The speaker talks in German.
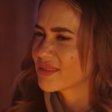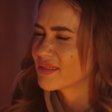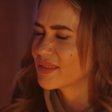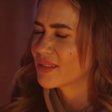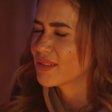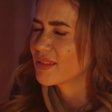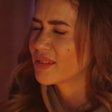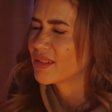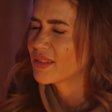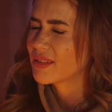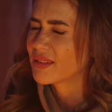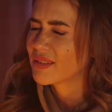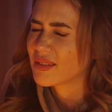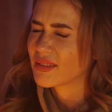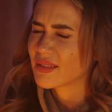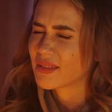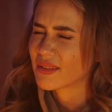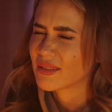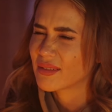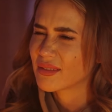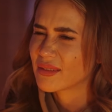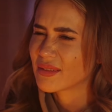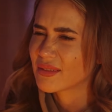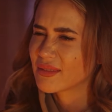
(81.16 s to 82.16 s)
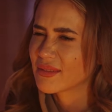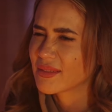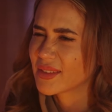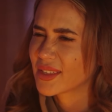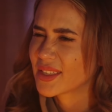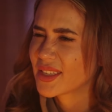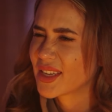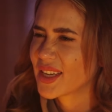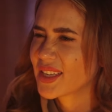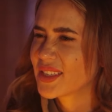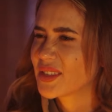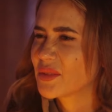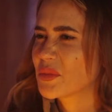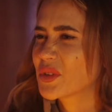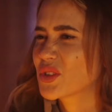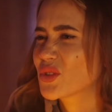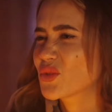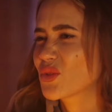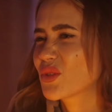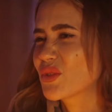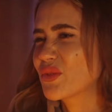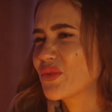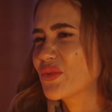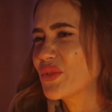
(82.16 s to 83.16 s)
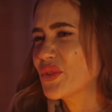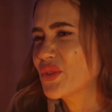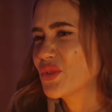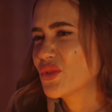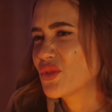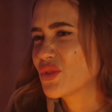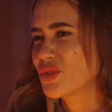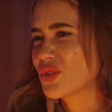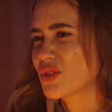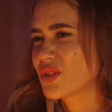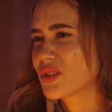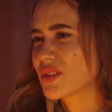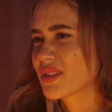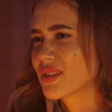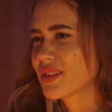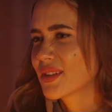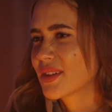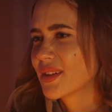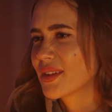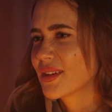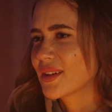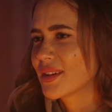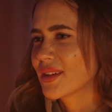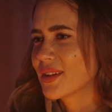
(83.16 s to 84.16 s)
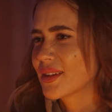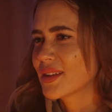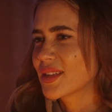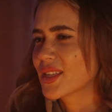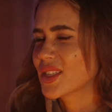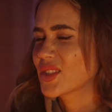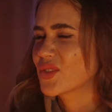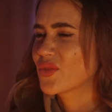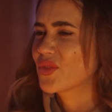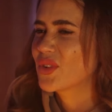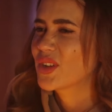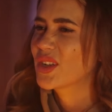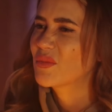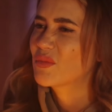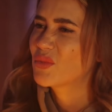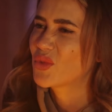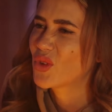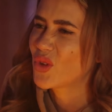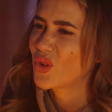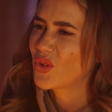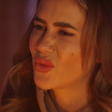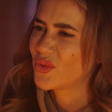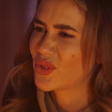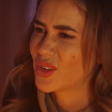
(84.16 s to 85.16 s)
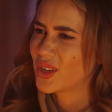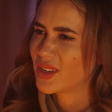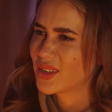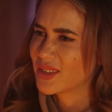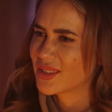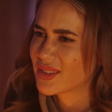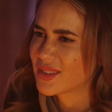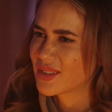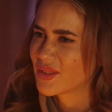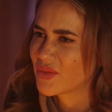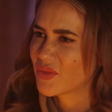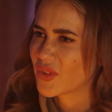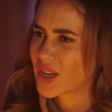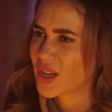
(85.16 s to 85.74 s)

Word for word: oh, ich hätte mir so gewünscht, dass Philipp noch auf der Liste